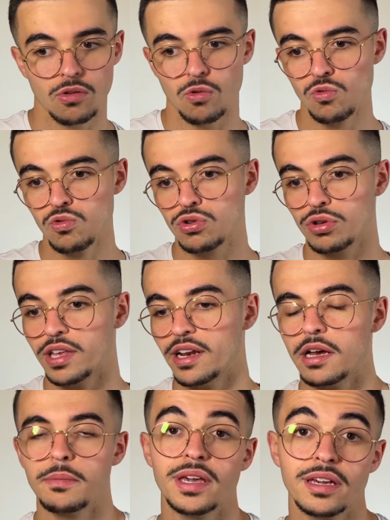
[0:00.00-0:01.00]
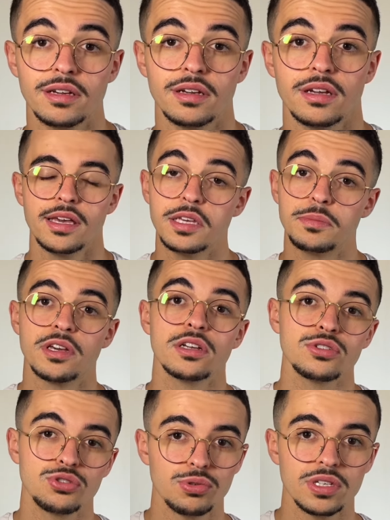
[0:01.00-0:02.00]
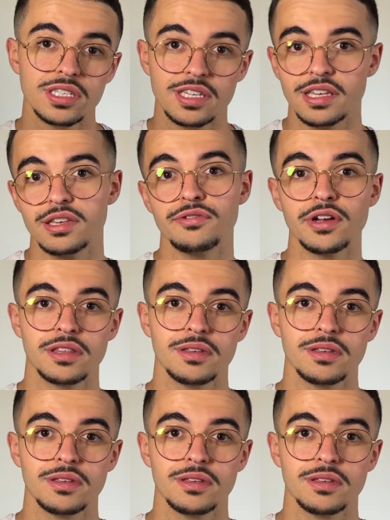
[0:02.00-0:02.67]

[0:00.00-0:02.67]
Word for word: ou que tu as l'air maigre, eh bien tu es skinny fat.